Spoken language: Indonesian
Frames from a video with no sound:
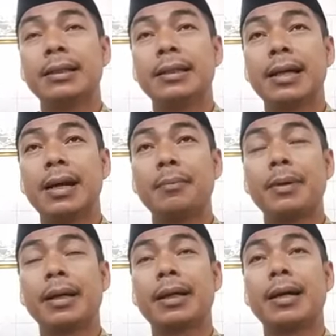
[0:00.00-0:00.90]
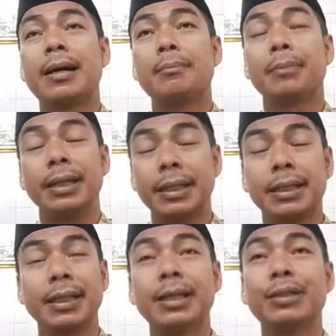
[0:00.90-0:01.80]
yang mereka
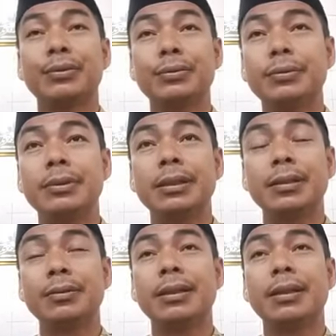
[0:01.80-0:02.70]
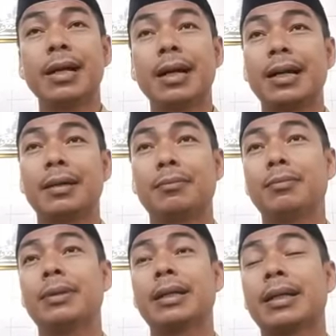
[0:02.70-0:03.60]
miliki itu itu tidak akan
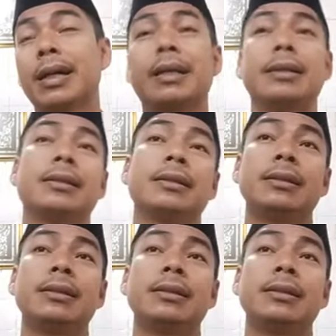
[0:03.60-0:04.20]
memberikan